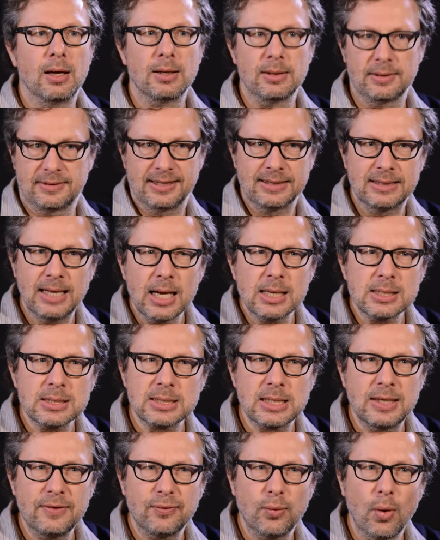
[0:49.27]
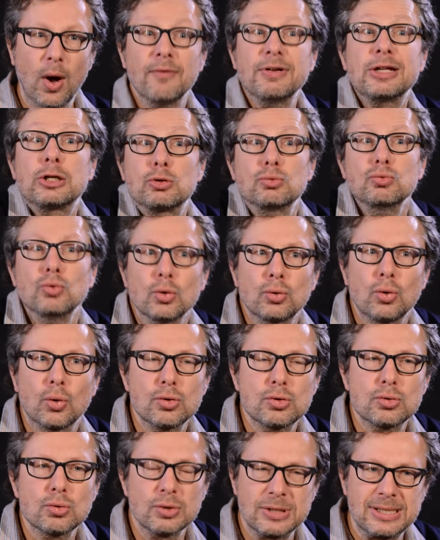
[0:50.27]
c'est dingue ce qu'ils font avec notre
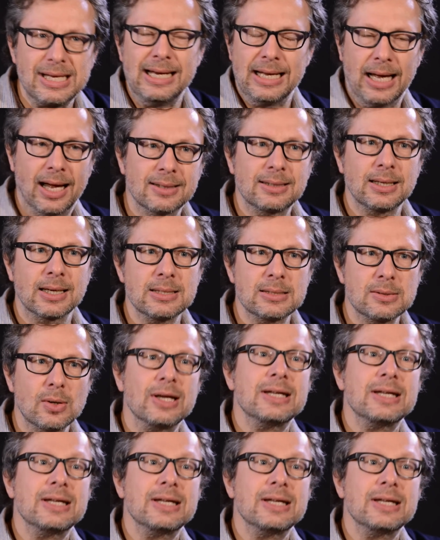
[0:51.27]
son, ça a l'air intéressant.